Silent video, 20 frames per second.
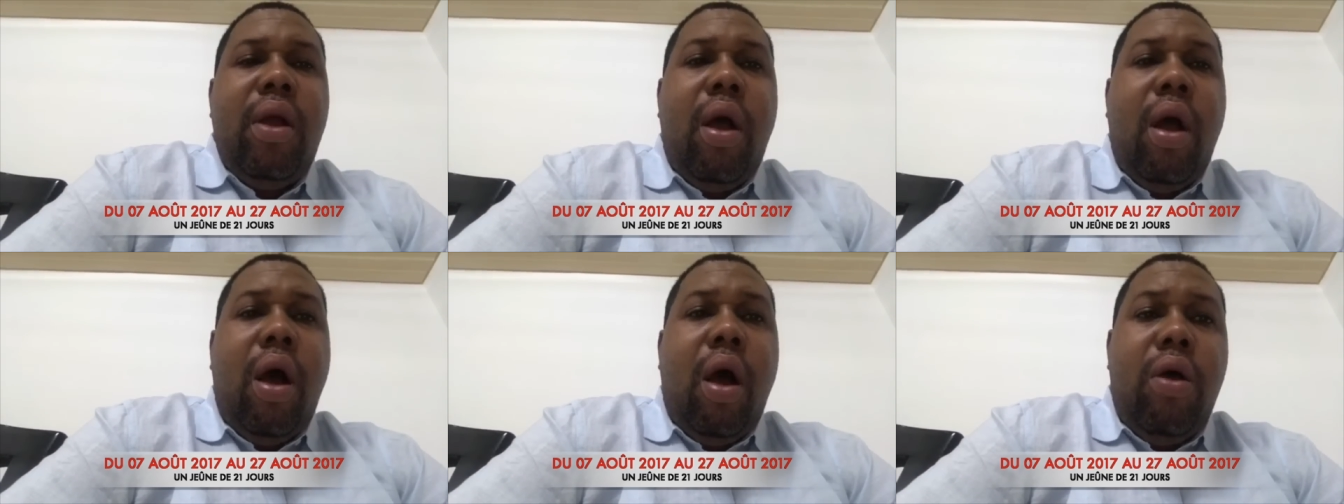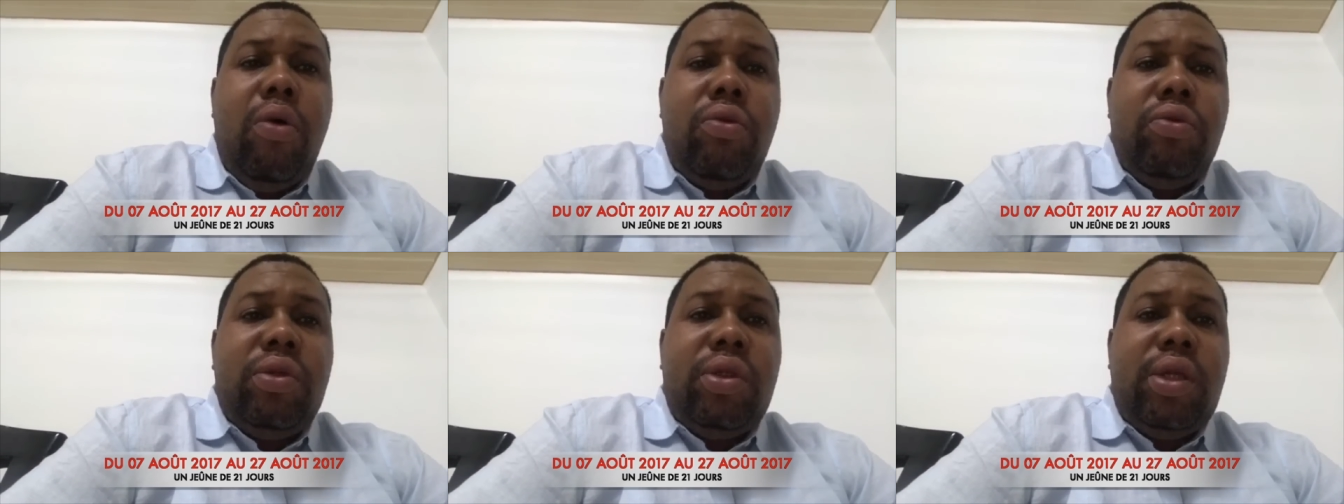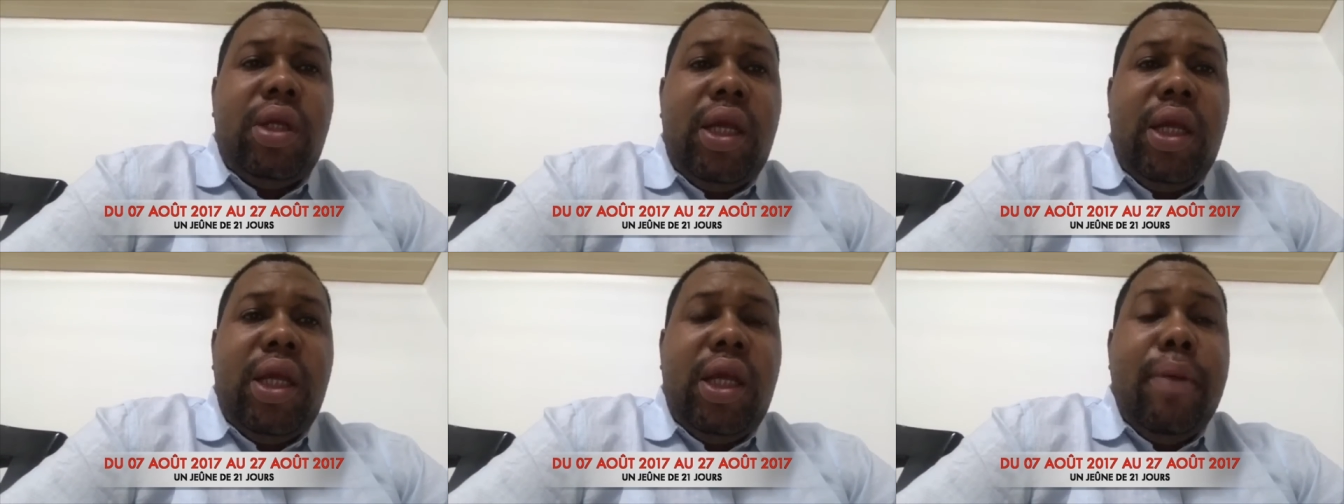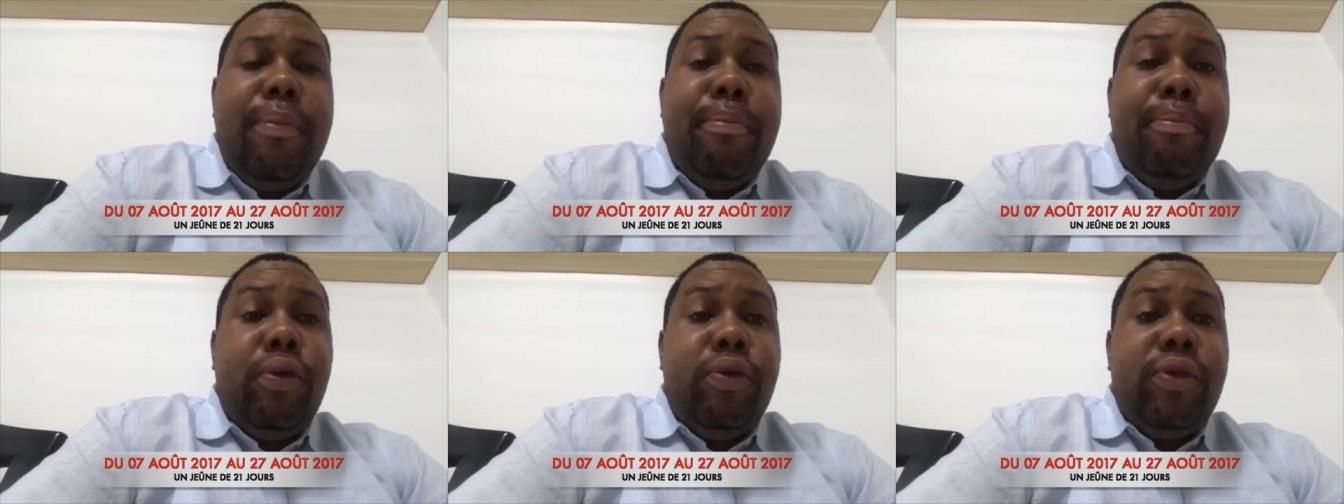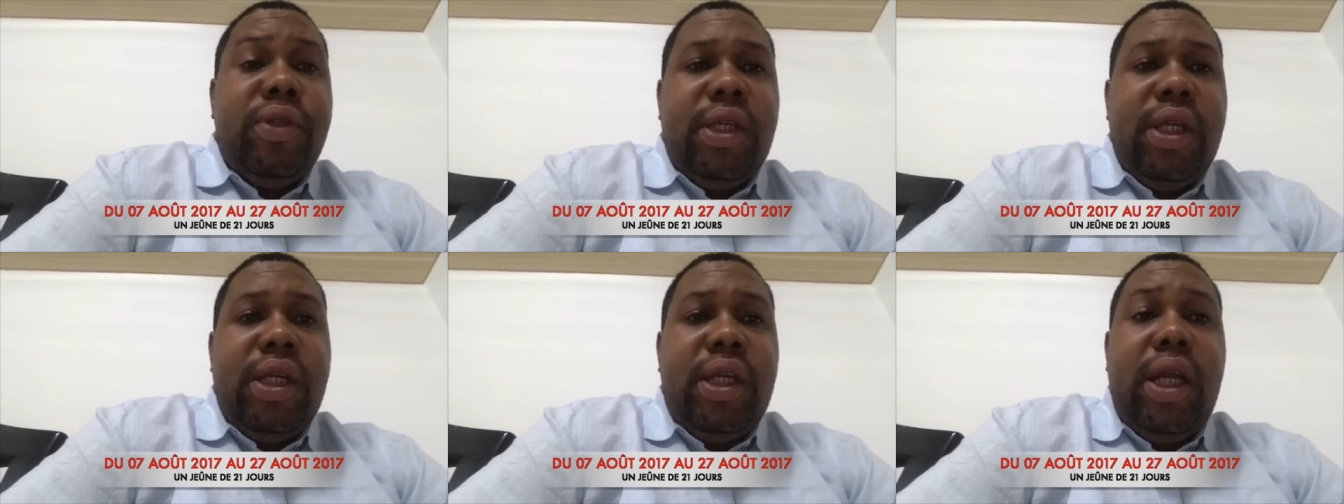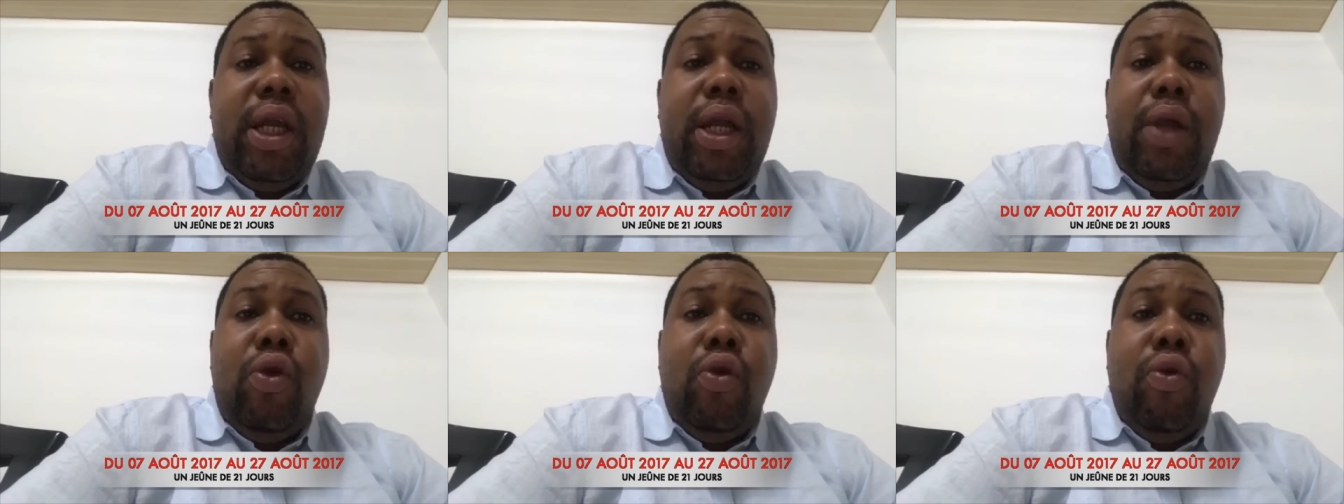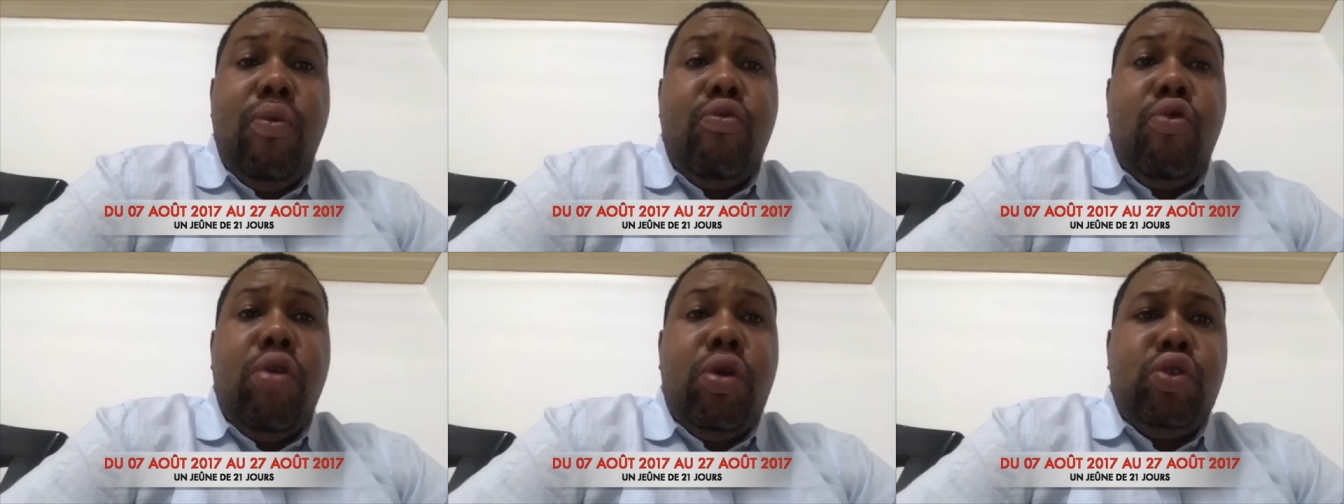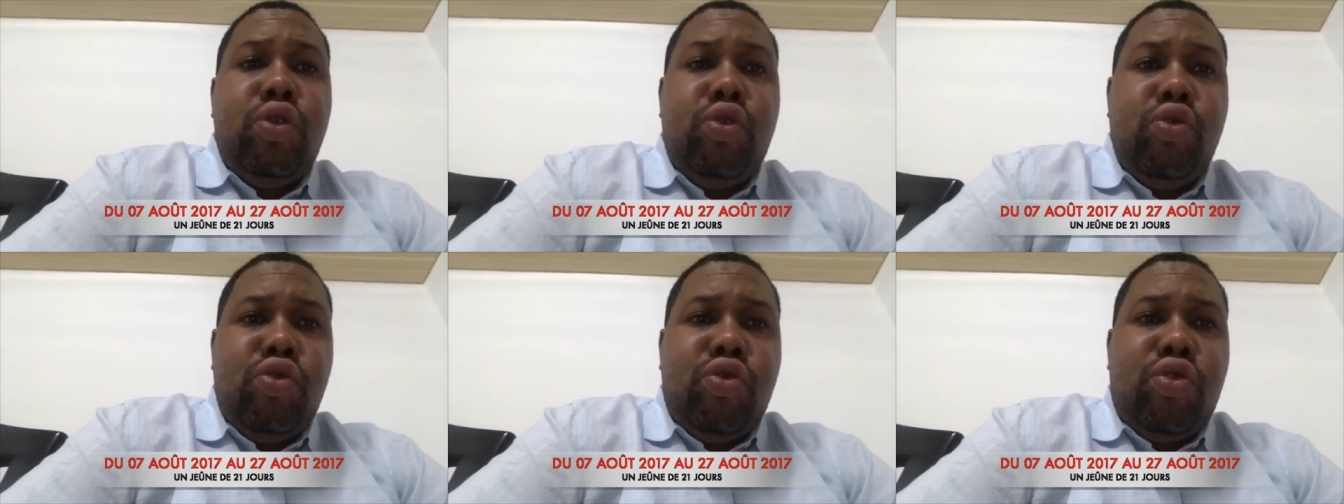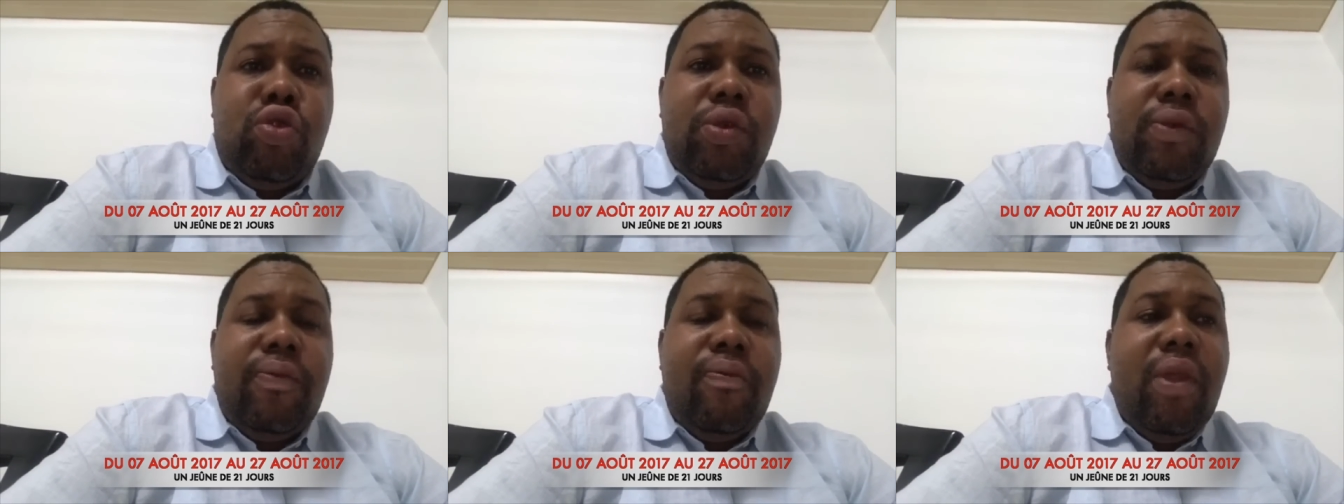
entrer et posséder le mois d'août.